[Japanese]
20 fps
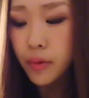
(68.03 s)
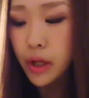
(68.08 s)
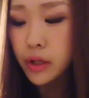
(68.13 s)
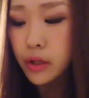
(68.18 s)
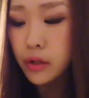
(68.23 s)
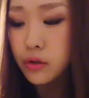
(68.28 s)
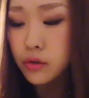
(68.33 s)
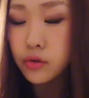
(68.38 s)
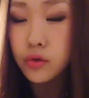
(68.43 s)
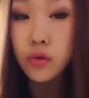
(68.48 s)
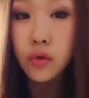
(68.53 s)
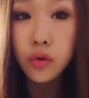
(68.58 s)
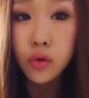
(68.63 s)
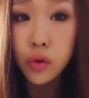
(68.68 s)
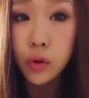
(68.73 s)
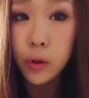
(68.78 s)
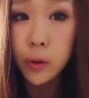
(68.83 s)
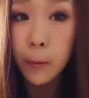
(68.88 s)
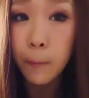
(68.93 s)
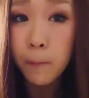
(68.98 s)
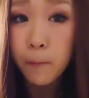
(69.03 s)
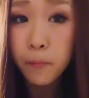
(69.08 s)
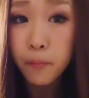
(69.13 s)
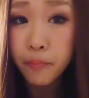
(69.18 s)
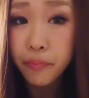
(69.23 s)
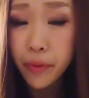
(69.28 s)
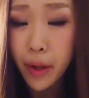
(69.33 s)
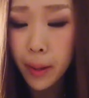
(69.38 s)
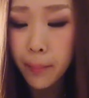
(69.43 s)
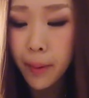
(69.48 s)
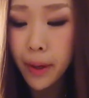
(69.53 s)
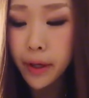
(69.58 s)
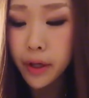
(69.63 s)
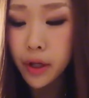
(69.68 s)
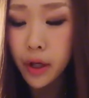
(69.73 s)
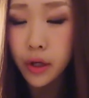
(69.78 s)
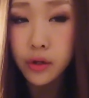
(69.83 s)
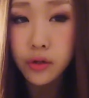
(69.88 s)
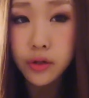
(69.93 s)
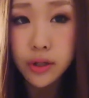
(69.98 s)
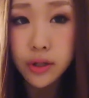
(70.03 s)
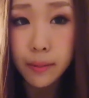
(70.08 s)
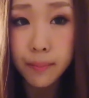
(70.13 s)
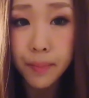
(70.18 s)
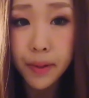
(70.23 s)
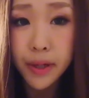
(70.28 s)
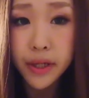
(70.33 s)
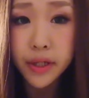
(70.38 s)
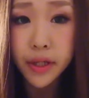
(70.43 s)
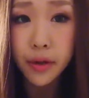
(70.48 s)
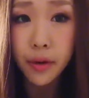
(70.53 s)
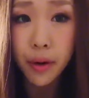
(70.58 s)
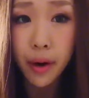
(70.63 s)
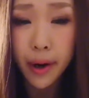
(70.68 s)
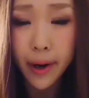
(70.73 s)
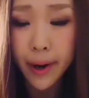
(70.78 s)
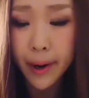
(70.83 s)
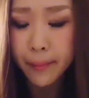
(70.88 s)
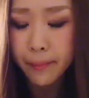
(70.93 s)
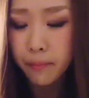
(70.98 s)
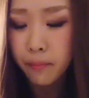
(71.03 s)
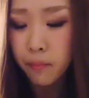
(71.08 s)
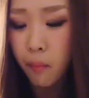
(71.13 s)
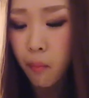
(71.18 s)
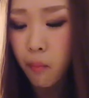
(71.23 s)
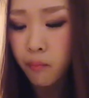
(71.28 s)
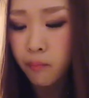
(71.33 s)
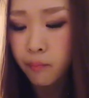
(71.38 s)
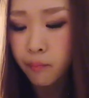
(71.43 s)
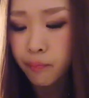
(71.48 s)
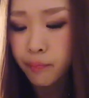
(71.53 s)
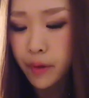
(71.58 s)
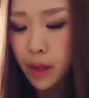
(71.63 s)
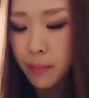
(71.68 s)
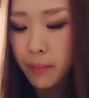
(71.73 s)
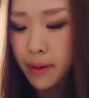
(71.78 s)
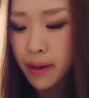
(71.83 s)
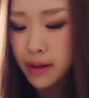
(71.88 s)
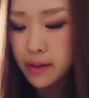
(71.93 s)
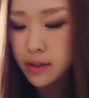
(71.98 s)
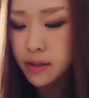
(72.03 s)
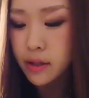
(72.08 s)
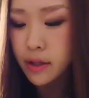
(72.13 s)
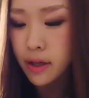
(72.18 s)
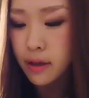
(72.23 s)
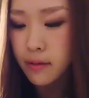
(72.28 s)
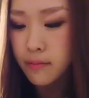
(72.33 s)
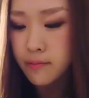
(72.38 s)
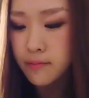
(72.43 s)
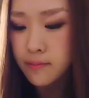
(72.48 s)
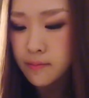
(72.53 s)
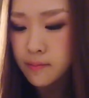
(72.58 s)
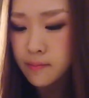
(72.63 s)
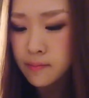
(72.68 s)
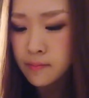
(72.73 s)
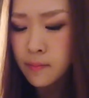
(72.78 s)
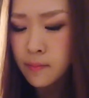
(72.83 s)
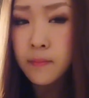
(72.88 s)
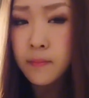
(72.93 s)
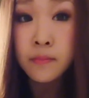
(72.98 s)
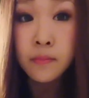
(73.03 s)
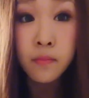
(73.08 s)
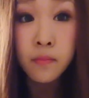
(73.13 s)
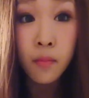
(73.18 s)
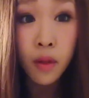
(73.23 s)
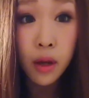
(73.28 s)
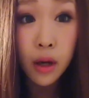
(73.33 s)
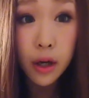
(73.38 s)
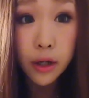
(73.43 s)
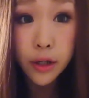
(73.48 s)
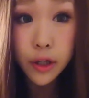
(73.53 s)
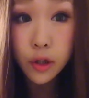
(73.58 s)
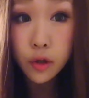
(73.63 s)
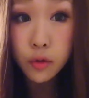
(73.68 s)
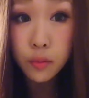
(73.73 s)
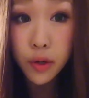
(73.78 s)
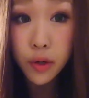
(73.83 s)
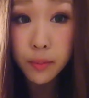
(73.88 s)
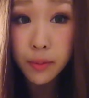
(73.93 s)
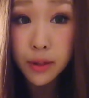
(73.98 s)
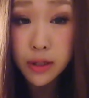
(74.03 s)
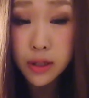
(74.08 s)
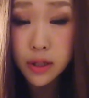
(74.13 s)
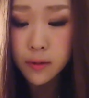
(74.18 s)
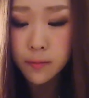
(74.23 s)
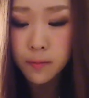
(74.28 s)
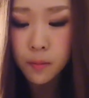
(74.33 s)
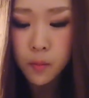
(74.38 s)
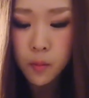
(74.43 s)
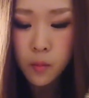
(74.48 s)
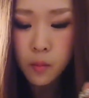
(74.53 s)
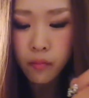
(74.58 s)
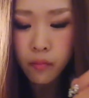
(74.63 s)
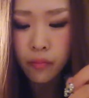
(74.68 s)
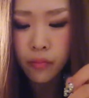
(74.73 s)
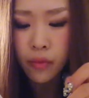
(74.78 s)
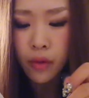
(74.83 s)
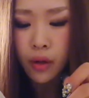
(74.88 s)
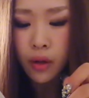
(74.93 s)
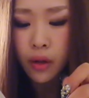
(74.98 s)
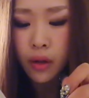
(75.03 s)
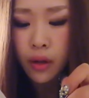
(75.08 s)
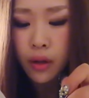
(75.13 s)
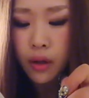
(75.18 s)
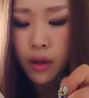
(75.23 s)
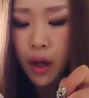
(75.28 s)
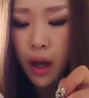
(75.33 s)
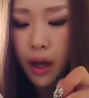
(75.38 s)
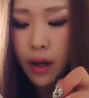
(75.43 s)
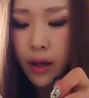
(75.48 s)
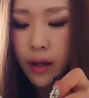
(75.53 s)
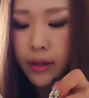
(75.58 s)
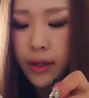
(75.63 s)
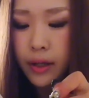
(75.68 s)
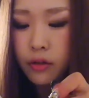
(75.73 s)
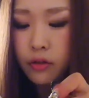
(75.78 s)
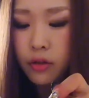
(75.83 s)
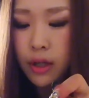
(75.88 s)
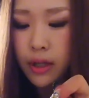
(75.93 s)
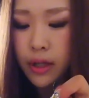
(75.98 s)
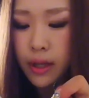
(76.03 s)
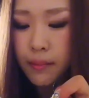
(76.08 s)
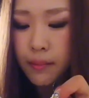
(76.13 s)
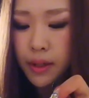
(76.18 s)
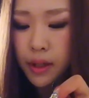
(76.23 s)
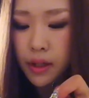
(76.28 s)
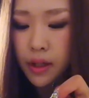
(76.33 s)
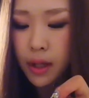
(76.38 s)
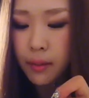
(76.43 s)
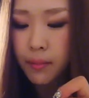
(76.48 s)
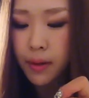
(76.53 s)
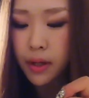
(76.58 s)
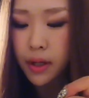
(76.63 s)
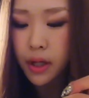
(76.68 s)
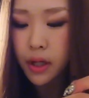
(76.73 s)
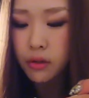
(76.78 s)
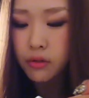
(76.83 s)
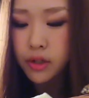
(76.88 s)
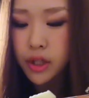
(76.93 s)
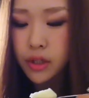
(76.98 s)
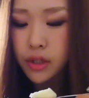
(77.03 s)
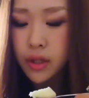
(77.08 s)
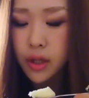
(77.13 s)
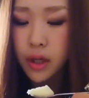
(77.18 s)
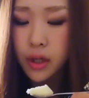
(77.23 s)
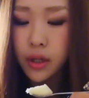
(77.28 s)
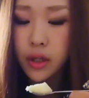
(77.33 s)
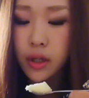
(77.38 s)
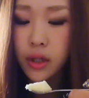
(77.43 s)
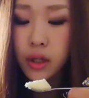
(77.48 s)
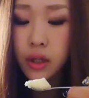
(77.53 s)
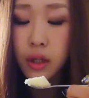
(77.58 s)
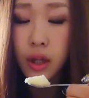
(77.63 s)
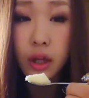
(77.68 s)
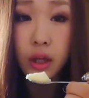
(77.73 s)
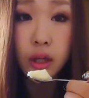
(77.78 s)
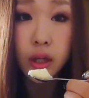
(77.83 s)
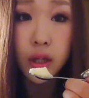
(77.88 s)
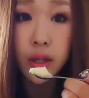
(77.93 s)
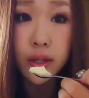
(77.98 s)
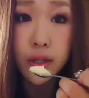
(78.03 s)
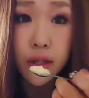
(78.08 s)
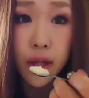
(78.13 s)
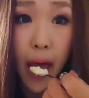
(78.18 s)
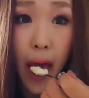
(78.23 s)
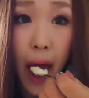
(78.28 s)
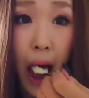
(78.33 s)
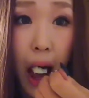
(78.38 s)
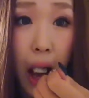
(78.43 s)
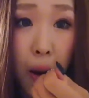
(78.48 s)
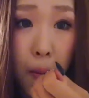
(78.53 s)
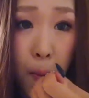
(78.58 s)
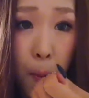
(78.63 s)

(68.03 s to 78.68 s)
なんだろうすごく甘いんだけどさっぱりしてるから食べやすいうん果肉もいますあ果肉がねまたたまに口の中にいていいですね